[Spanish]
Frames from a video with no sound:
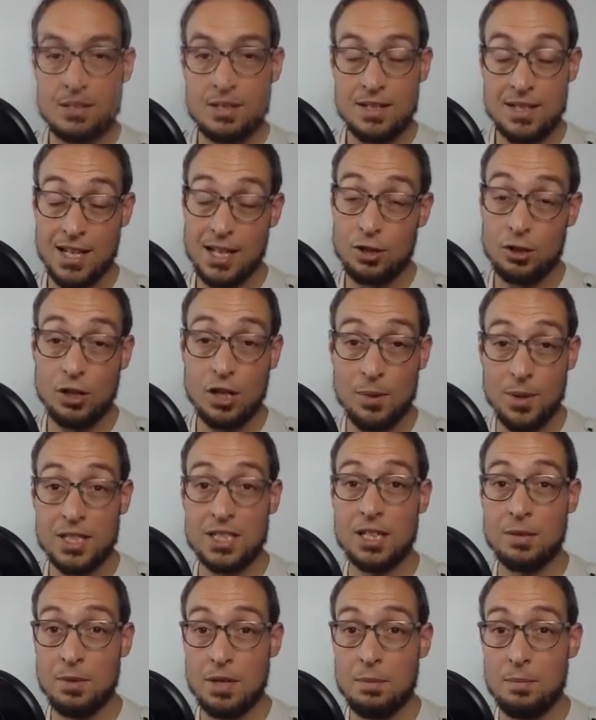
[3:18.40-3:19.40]
y esto le va a
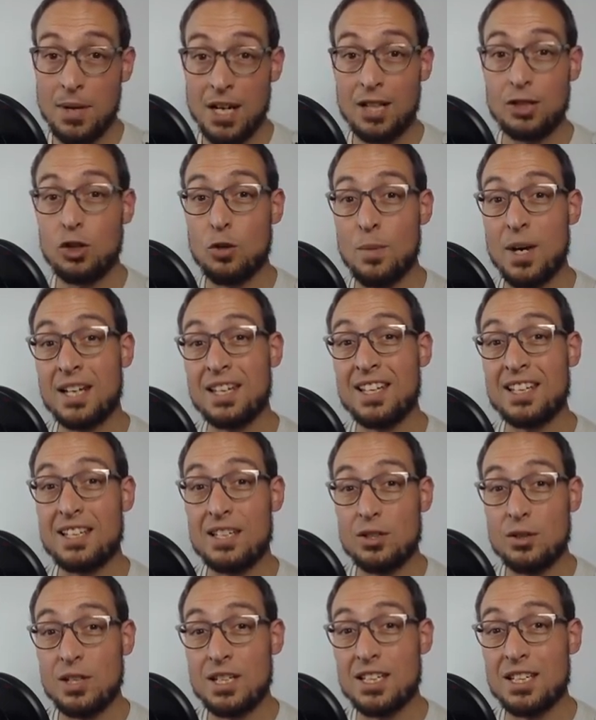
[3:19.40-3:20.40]
servir para tomar
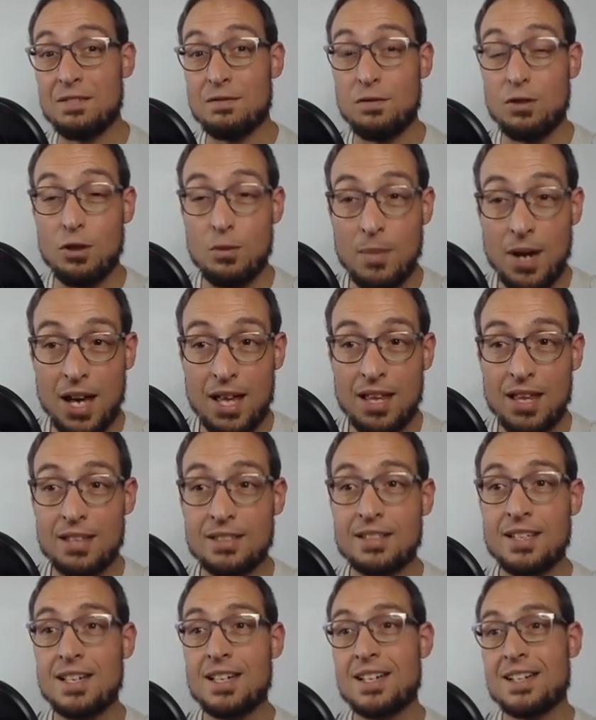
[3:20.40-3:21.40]
decisiones
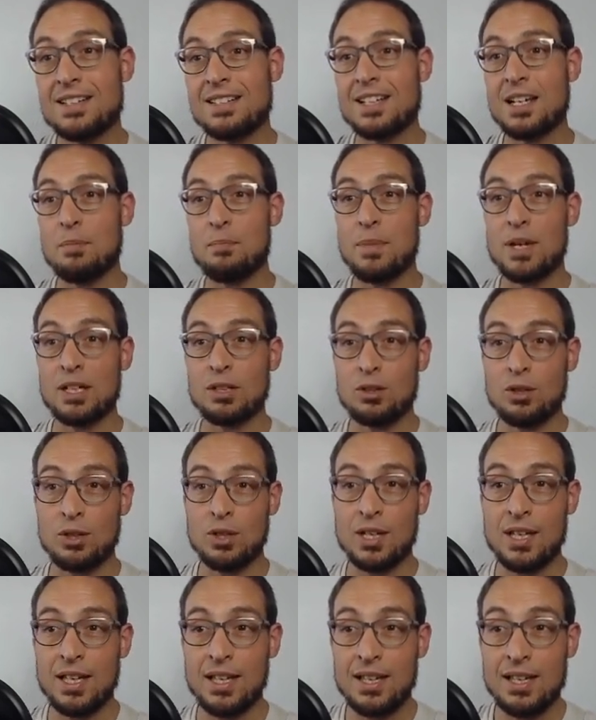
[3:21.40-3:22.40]
informadas respecto
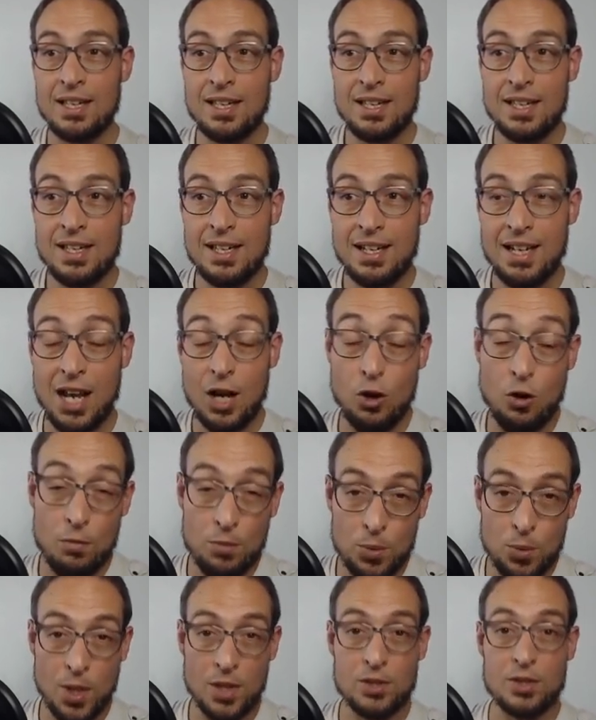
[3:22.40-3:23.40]
de las
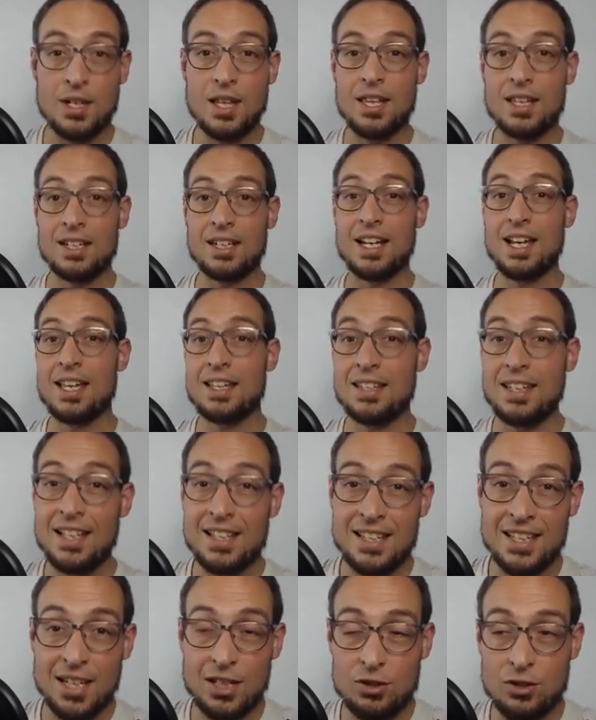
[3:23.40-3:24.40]
configuraciones de red, del
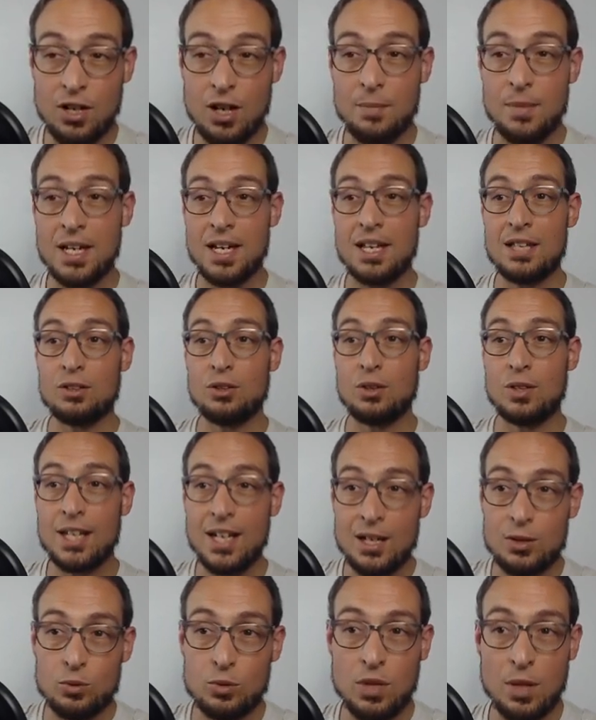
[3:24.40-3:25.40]
direccionamiento, del
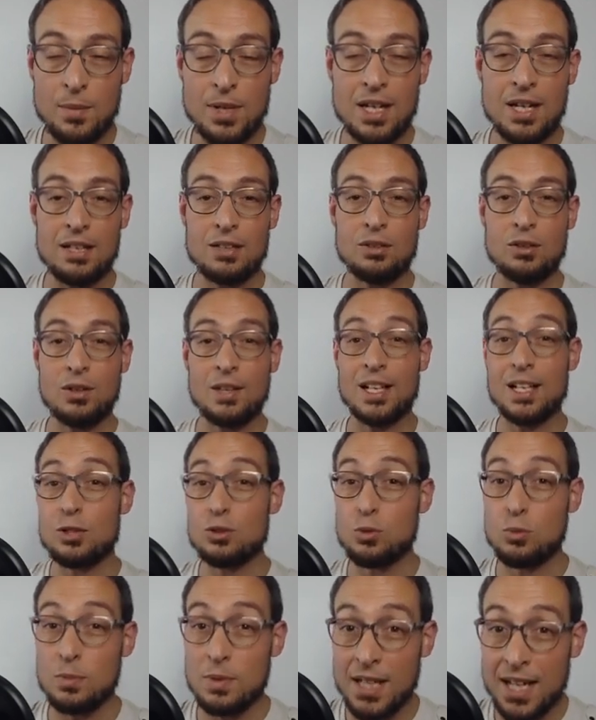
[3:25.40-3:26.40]
enrutamiento, del
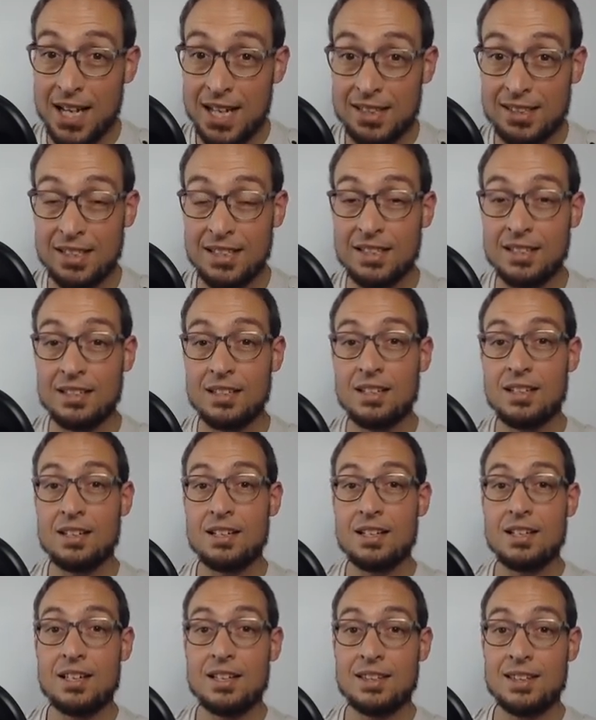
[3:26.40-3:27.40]
subnetting,
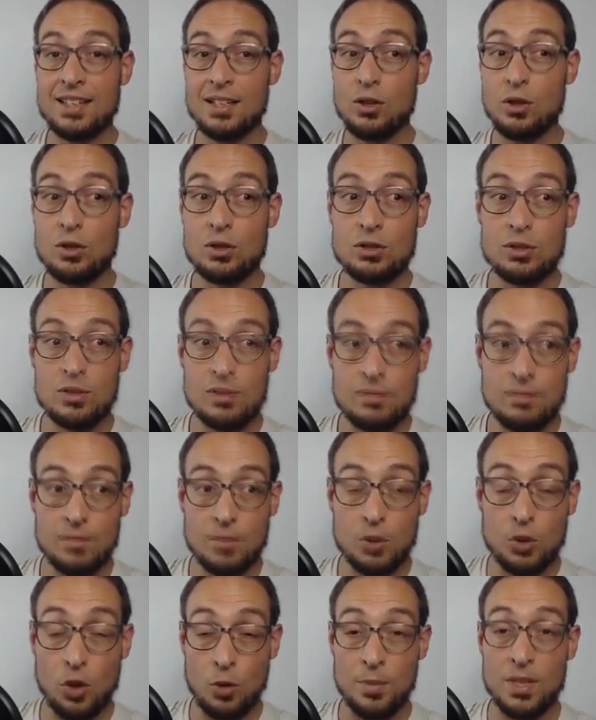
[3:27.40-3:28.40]
de los
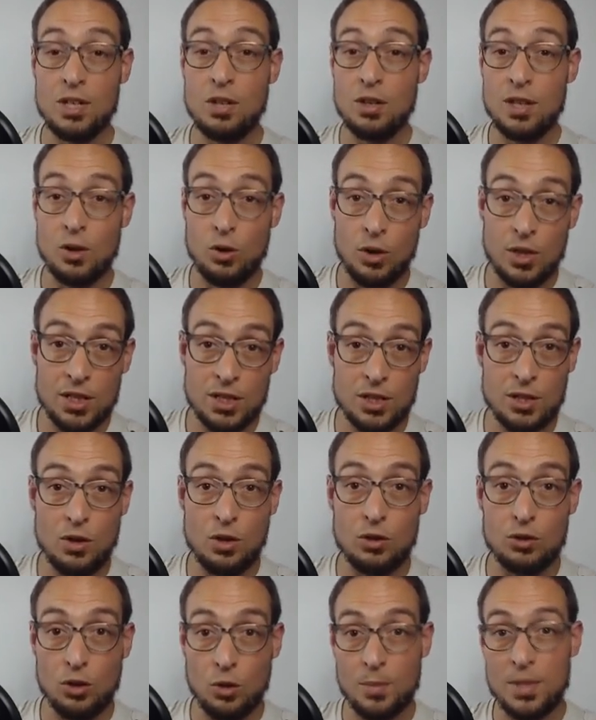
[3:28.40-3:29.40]
dominios de
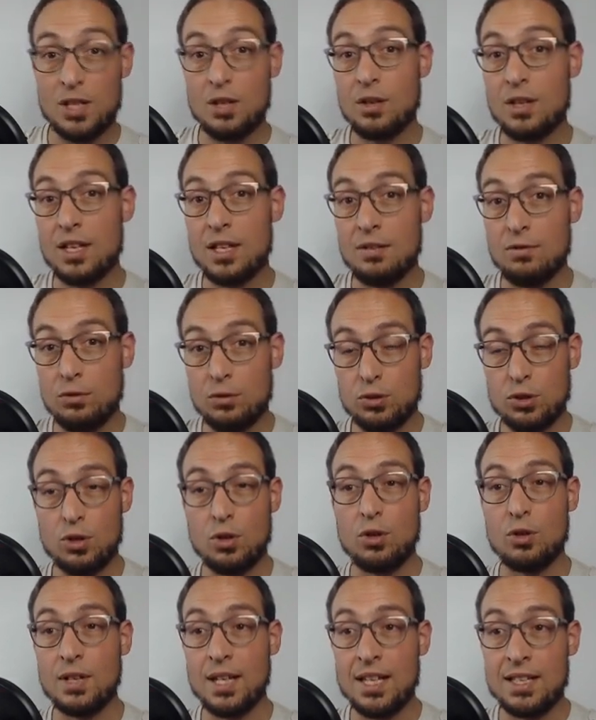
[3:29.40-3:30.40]
colisión, dominios de
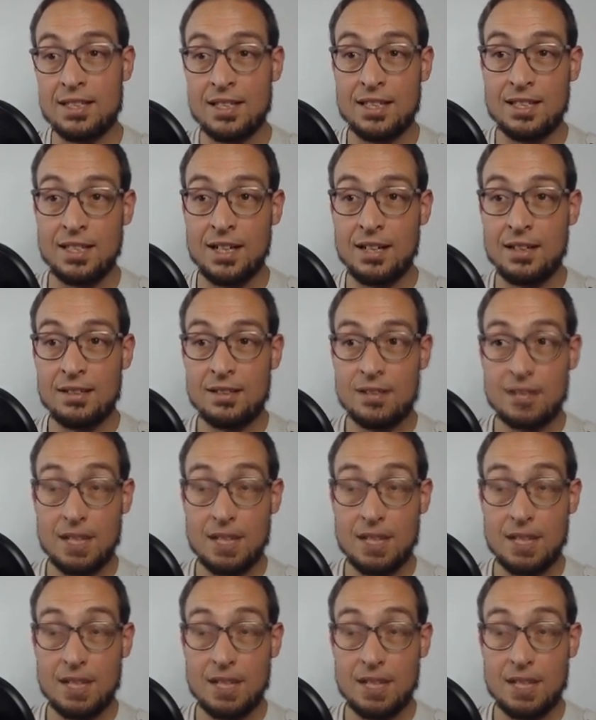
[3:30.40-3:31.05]
difusión, etc.